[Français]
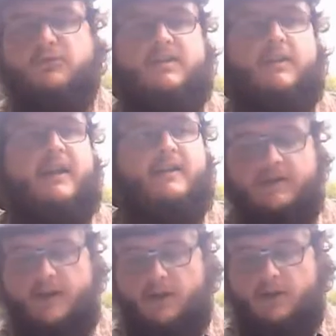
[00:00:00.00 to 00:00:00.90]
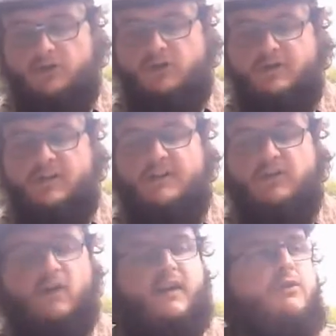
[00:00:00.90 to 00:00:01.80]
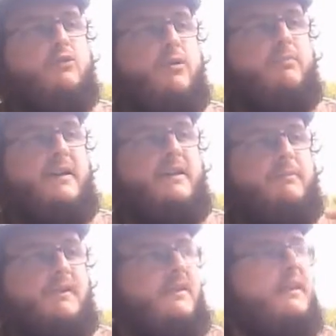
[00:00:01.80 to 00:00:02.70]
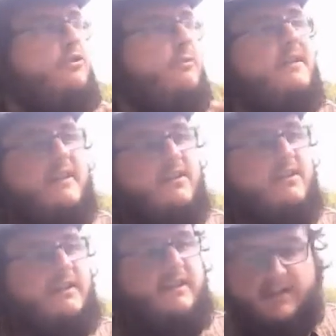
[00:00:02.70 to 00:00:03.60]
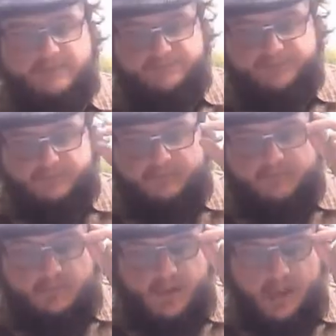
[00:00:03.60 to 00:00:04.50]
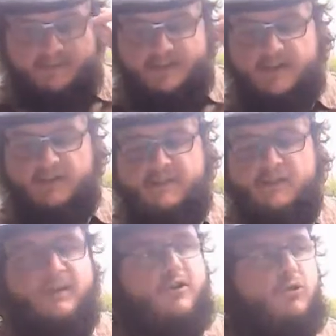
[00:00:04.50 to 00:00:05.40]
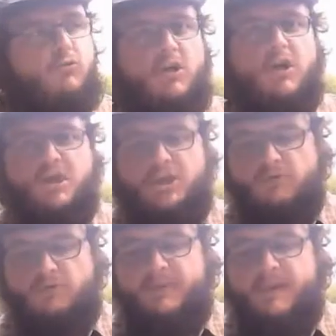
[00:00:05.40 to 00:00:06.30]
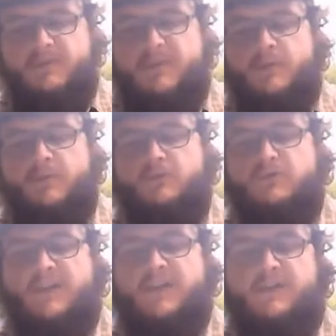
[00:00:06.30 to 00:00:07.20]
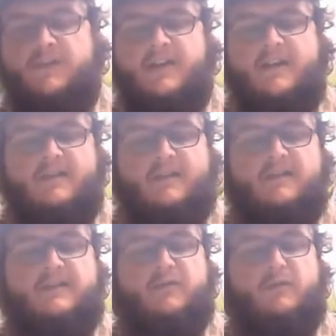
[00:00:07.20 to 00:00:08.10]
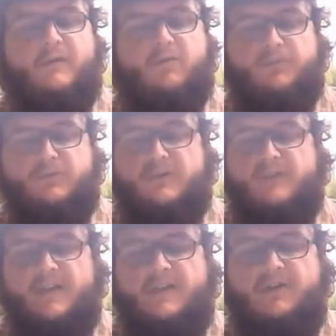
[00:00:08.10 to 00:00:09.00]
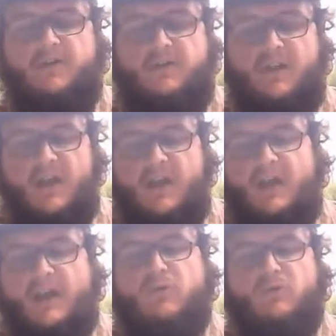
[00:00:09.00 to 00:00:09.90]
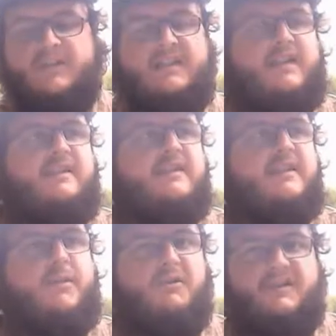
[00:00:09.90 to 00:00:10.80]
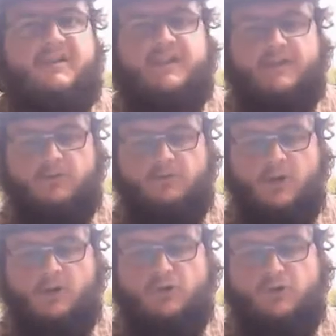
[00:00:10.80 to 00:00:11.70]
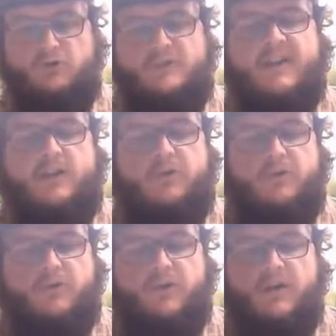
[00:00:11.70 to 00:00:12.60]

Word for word: dans Côté Brest, une chronique historique ne doit pas dépasser les 2500 signes. Afin de traverser dans les clous, j'ai donc bien évidemment pu sacrifier certaines informations pourtant intéressantes et raccourcir drastiquement les citations que je souhaitais inclure.